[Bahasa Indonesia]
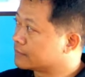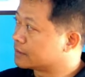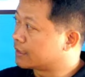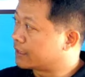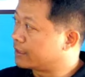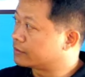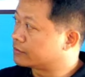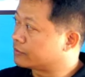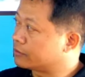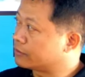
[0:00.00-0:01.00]
ya
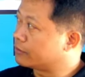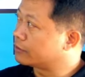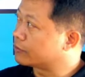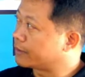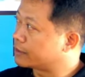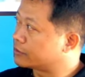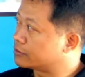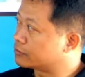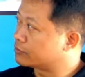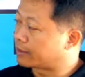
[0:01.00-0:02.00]

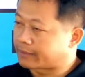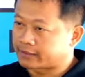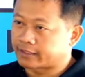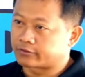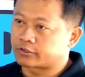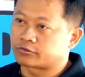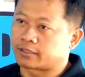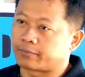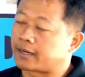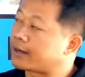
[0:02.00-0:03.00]
otomatis sudah praktek harusnya
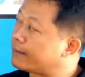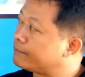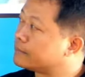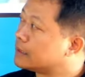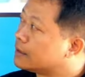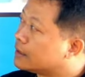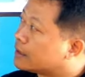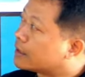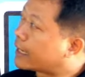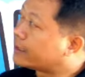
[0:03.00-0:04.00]
sudah paham
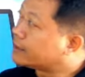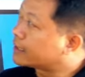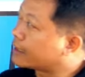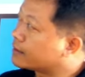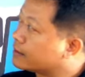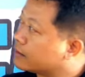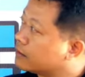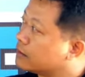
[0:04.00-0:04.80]
nah ini kan